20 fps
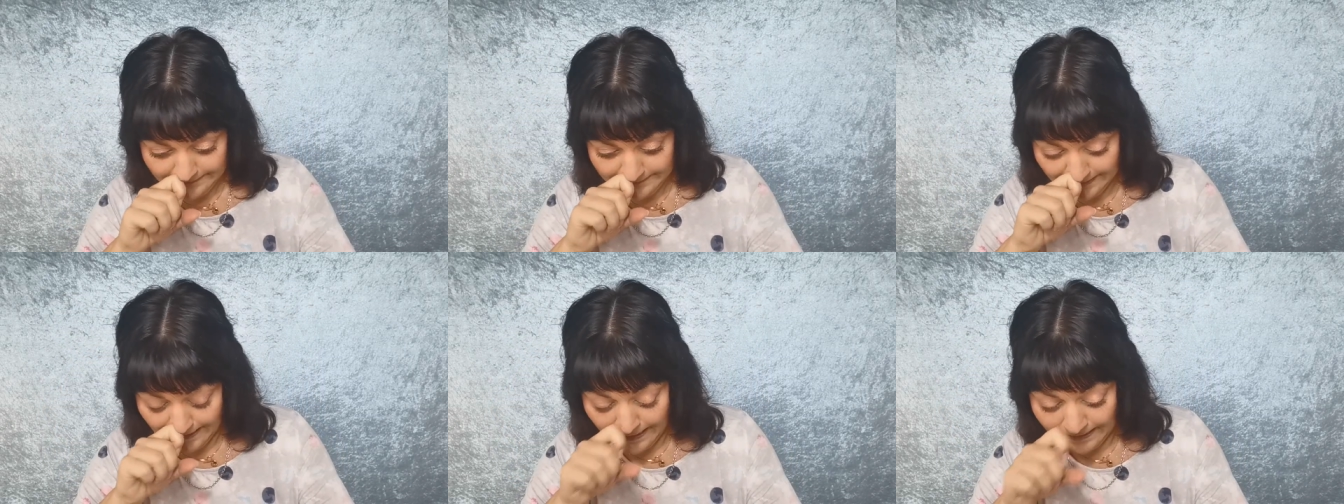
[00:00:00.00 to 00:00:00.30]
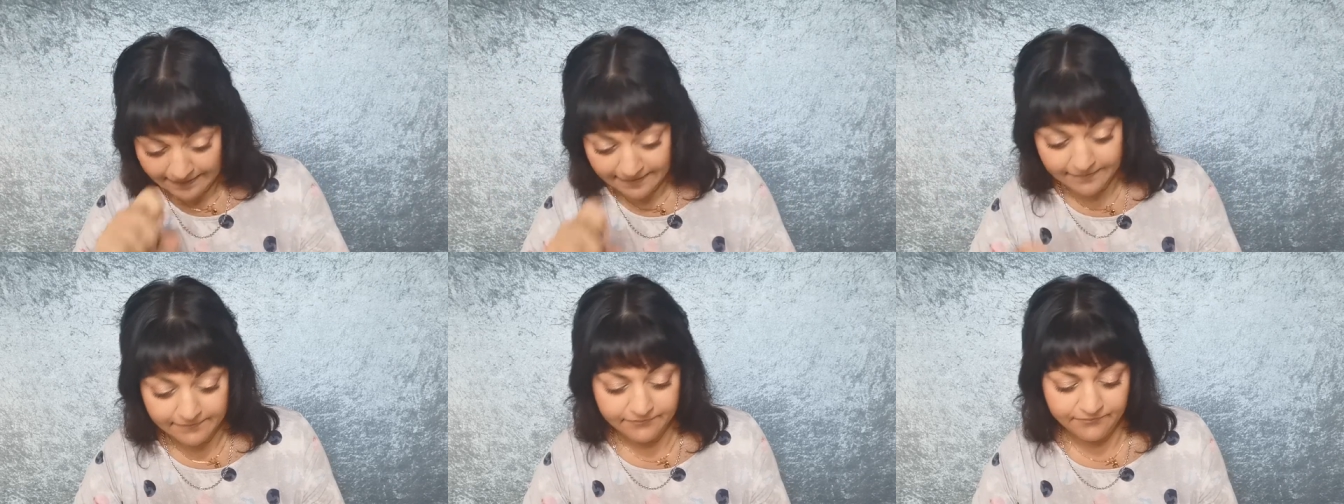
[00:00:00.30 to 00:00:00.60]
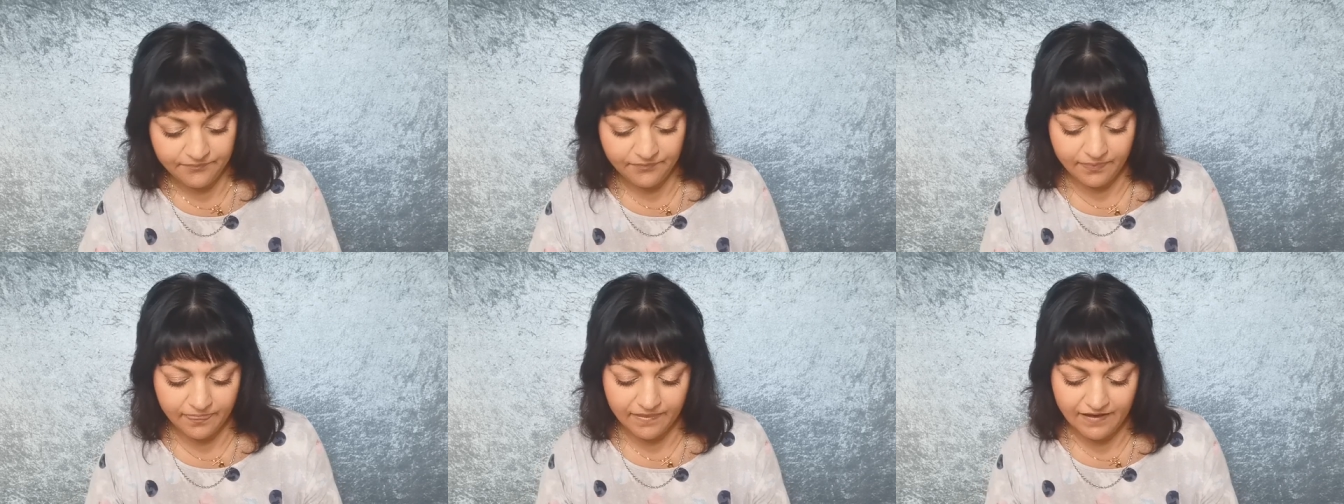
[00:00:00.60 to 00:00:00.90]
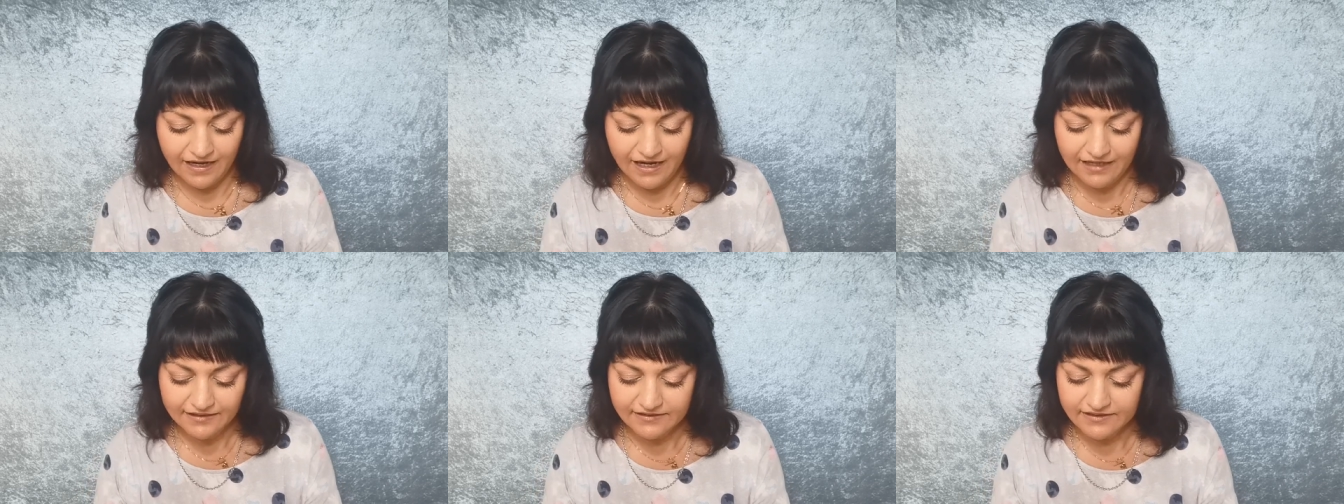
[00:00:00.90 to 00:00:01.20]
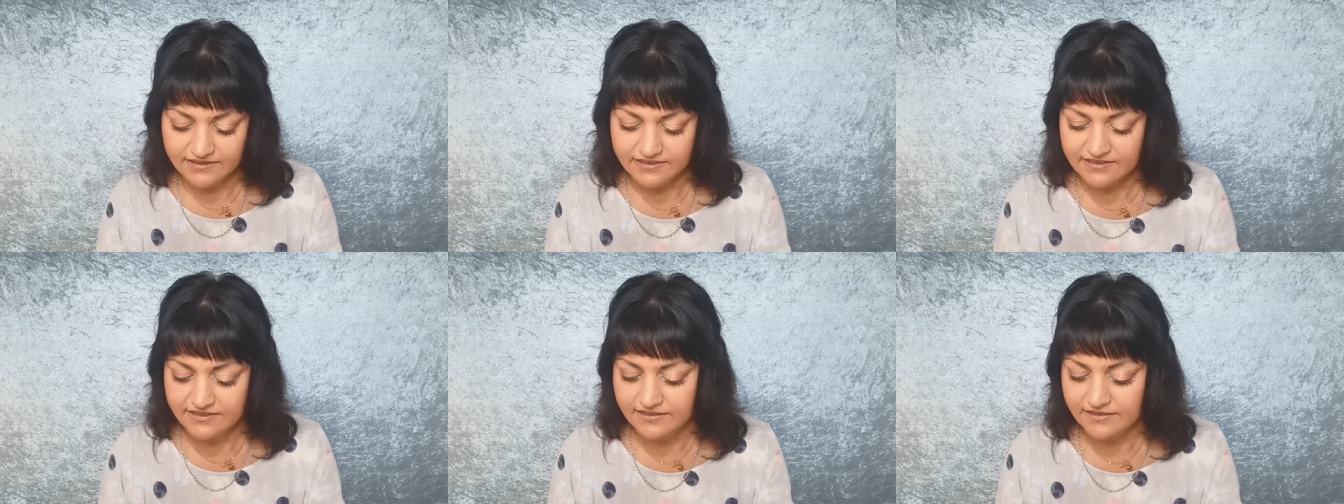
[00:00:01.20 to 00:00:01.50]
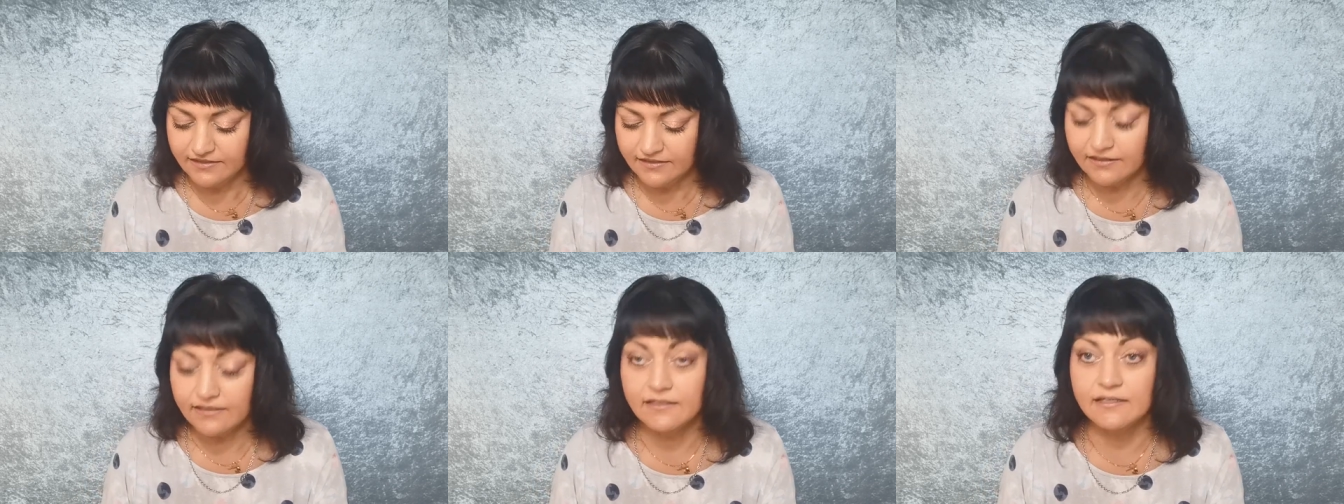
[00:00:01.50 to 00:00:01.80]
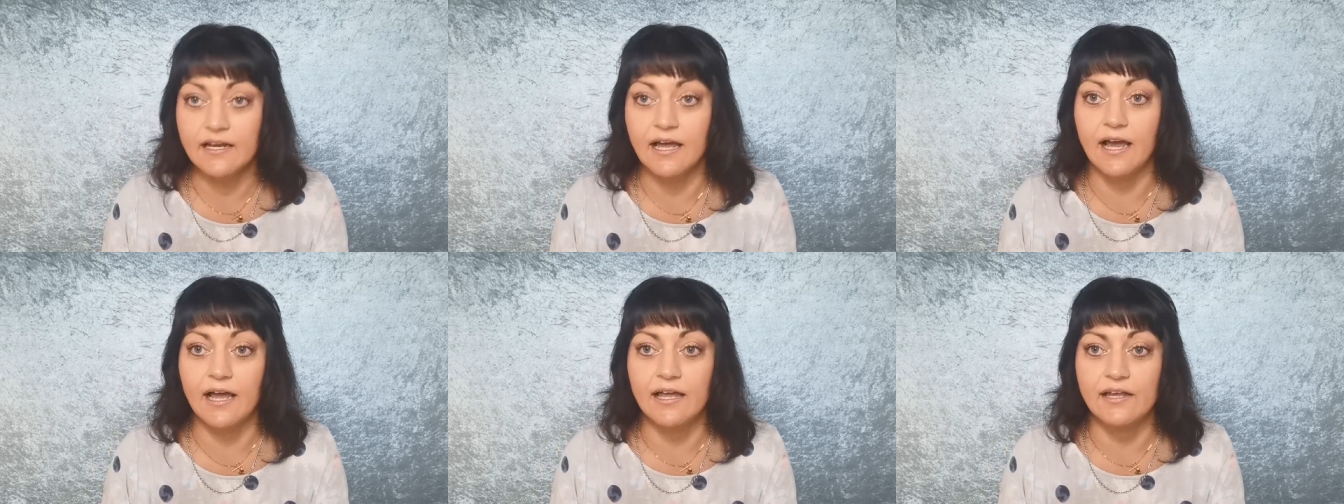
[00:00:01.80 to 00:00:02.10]
Dann hatte ich hier
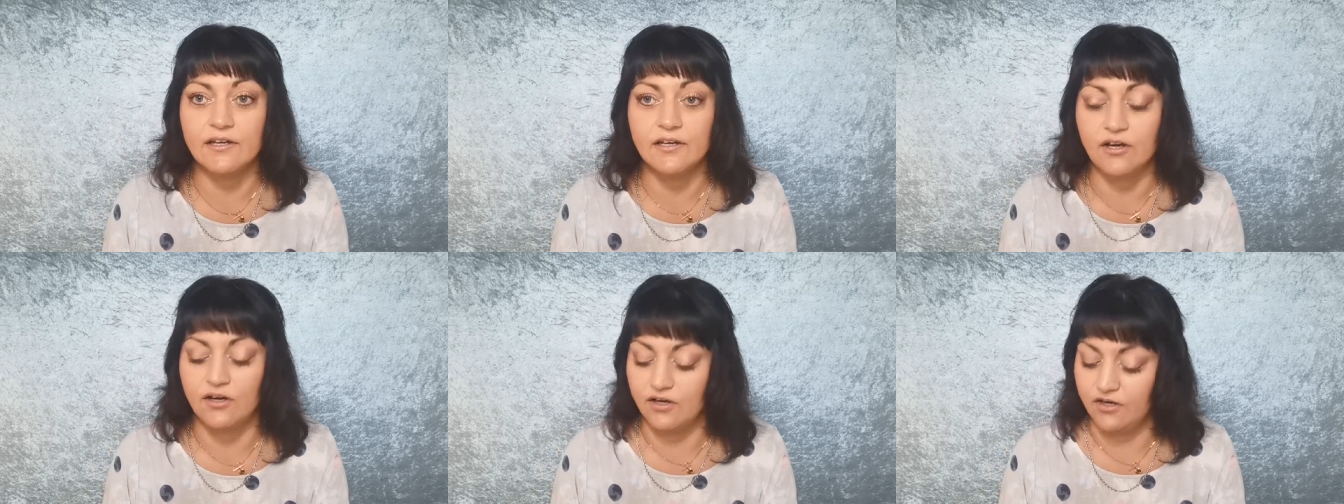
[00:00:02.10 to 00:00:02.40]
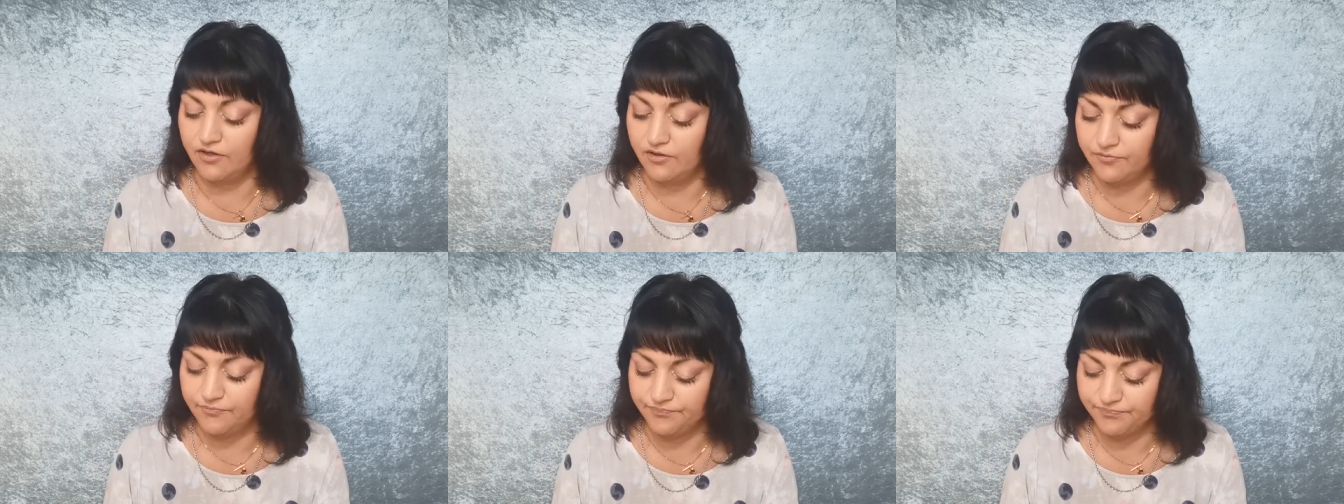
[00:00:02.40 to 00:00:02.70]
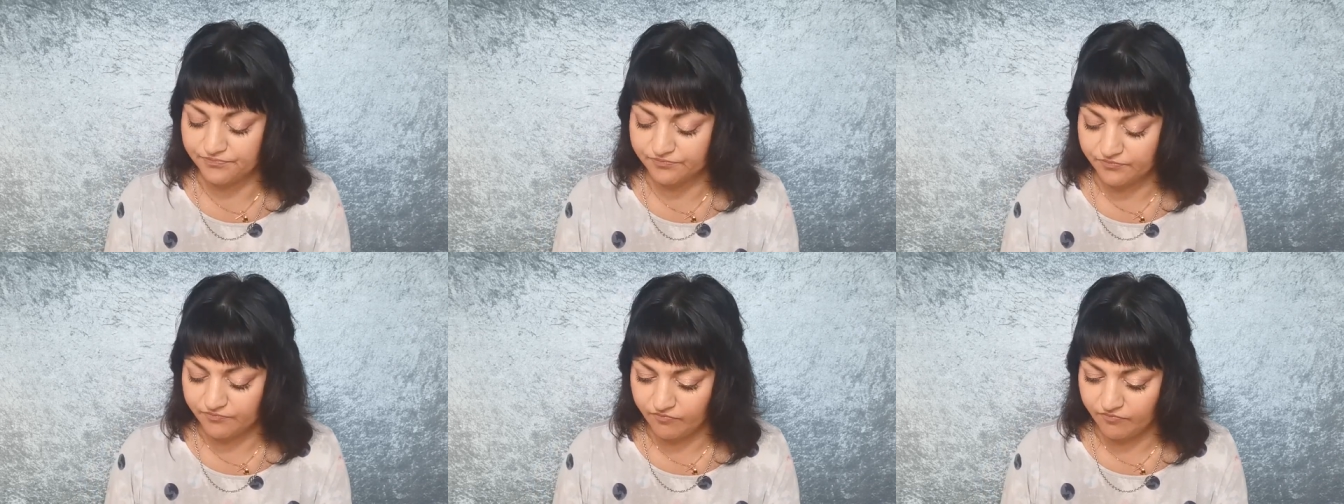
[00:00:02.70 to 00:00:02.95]
in einer